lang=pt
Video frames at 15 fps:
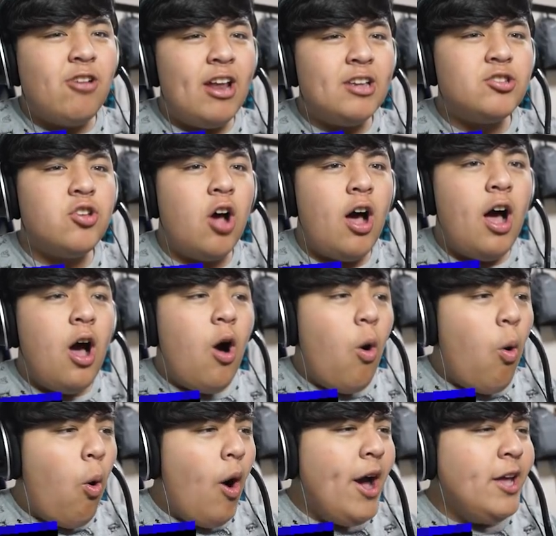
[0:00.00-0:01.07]
Olha só.
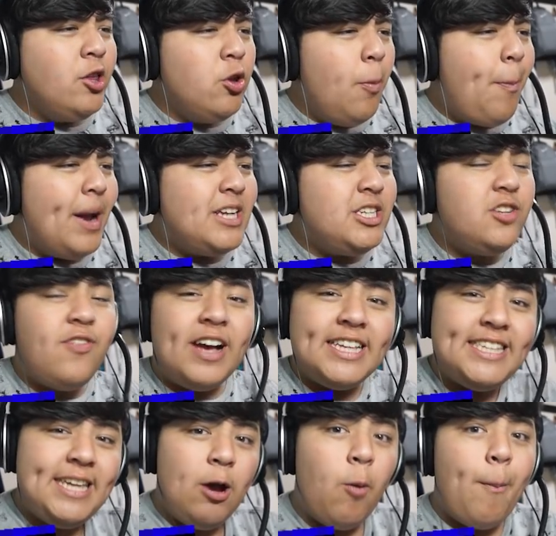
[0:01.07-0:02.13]
8 pra gente
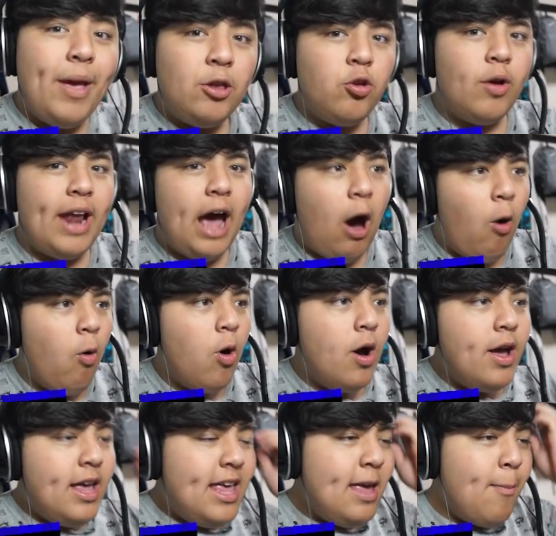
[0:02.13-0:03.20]
fazer o peitoral
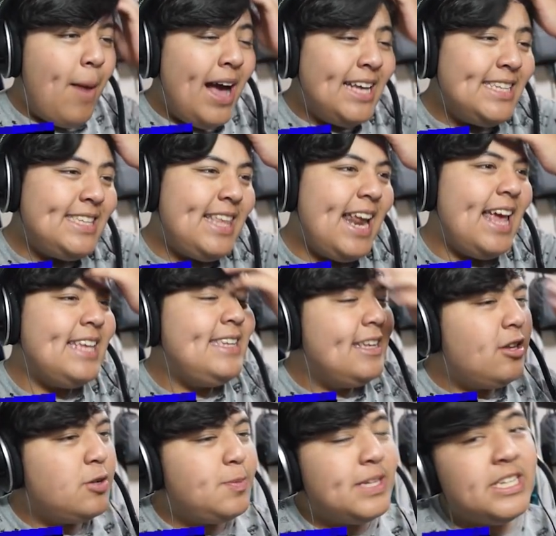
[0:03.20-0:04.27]
e mais 3.
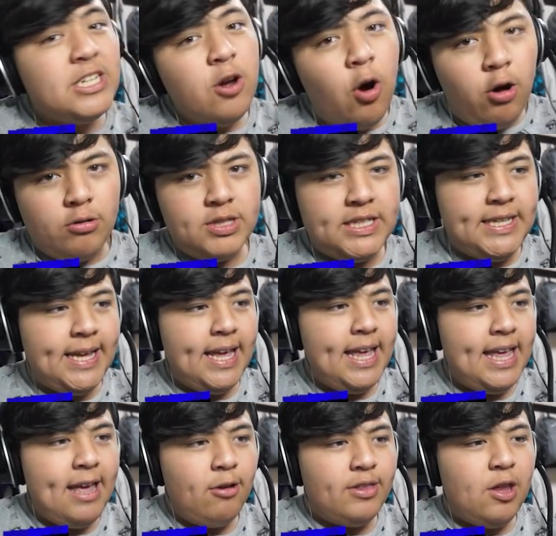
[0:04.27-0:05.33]
Então a gente precisa de 11.
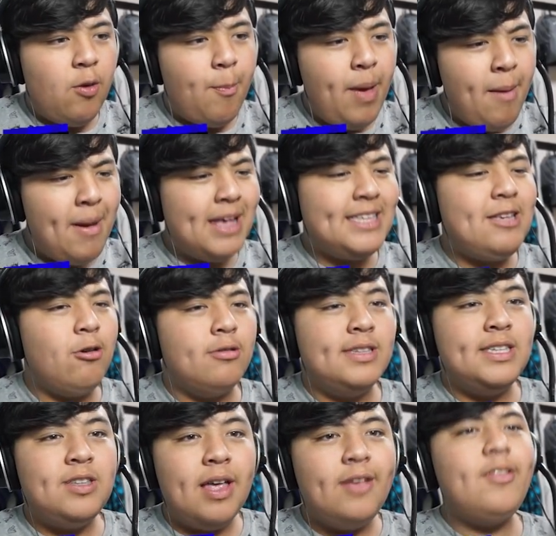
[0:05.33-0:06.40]
E eu tenho bem mais que
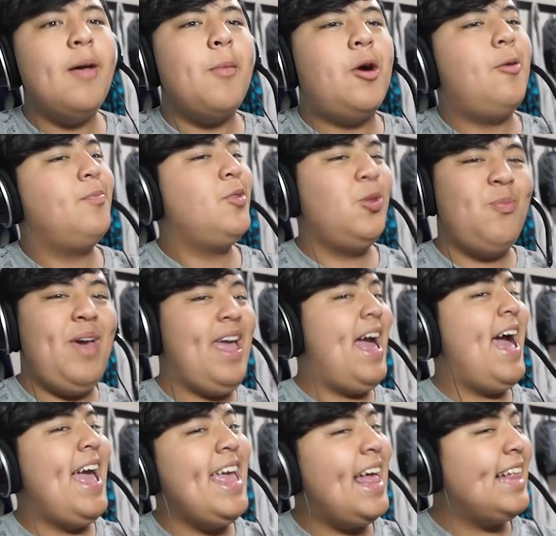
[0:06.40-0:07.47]
11. Isso, é, isso é bom. Tudo bem.
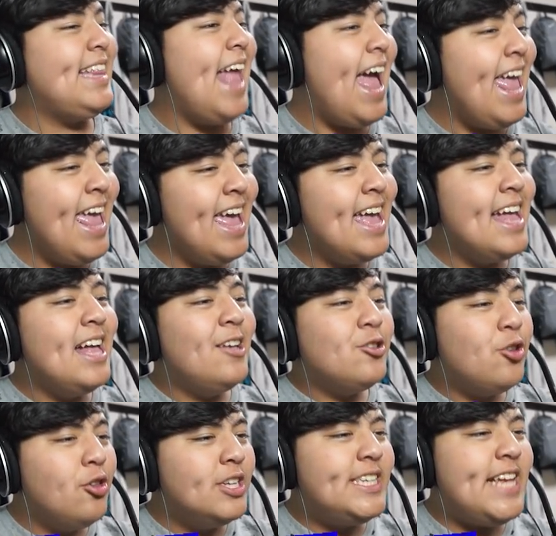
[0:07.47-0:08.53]
Aí, até aí aí, tudo